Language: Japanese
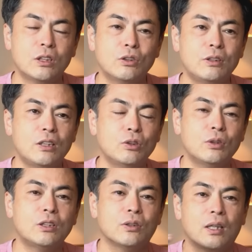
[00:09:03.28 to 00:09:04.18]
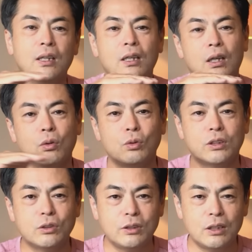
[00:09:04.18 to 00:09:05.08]
軸線上ですよね。この
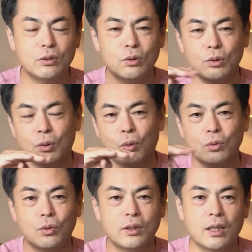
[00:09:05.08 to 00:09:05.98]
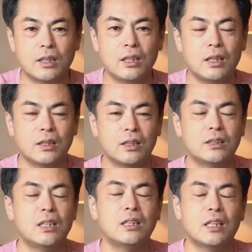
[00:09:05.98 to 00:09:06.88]
軸線上のところ本当にね、綺麗に
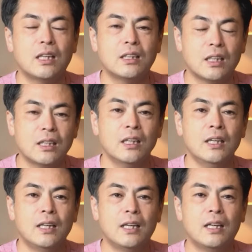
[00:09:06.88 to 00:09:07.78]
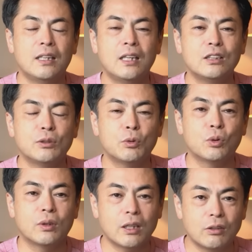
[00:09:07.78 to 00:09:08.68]
していただいたり、冷やすも
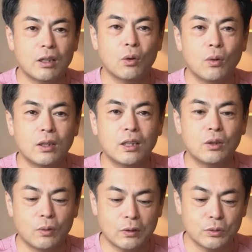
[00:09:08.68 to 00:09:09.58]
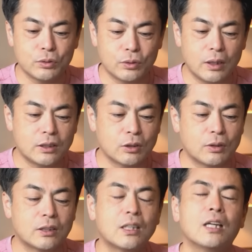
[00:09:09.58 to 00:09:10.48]
のをできるだけ置かないような工夫をね、して
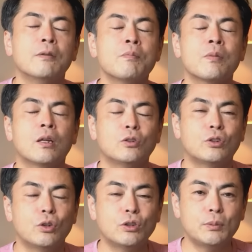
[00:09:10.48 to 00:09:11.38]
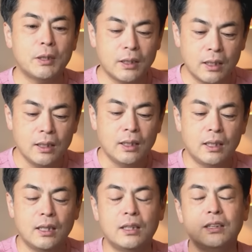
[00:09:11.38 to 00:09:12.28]
ください。そして4つ目はね、
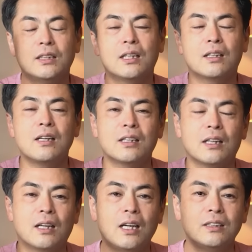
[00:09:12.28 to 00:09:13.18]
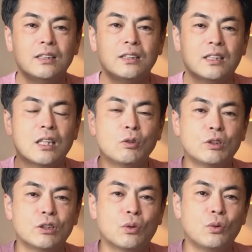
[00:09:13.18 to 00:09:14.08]
人間関係が改善して楽
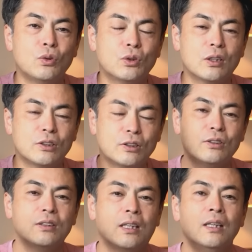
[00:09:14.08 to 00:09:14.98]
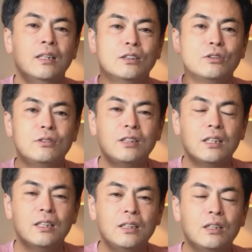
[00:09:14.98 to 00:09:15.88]
しい交流が進んで、その
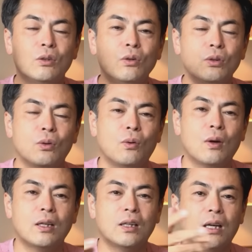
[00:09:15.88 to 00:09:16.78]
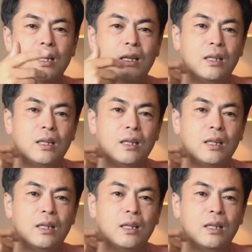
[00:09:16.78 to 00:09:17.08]
先にどんどんお金が、